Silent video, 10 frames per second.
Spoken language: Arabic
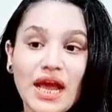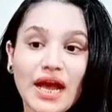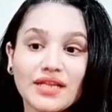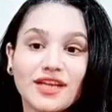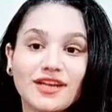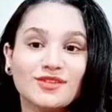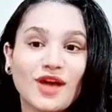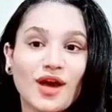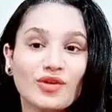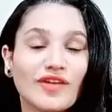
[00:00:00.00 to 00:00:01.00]
عندك
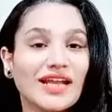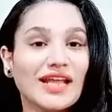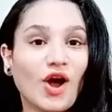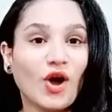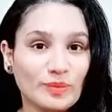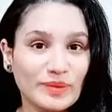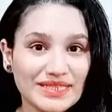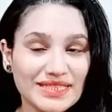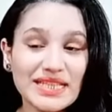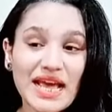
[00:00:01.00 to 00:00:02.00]
التعرف على حب
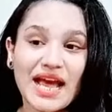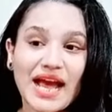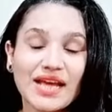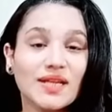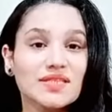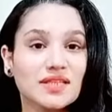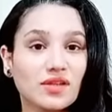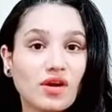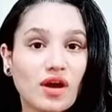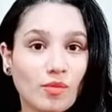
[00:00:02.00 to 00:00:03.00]
جديد على
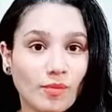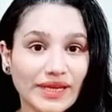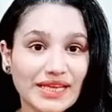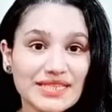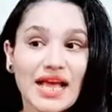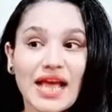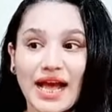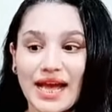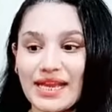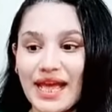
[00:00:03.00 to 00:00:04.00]
صداقه مميزه
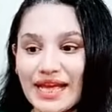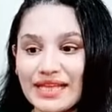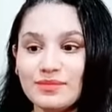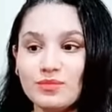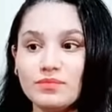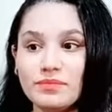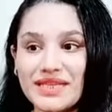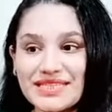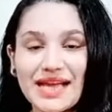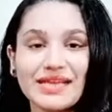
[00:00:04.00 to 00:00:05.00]
على حد
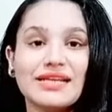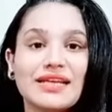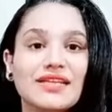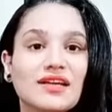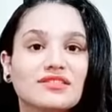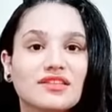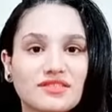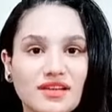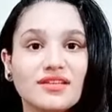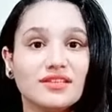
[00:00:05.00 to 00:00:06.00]
بيساعدك انك
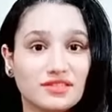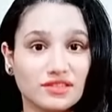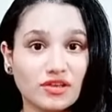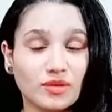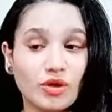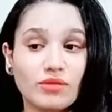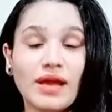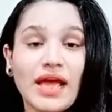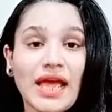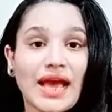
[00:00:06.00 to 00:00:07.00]
تنتقل انتقاله مهمه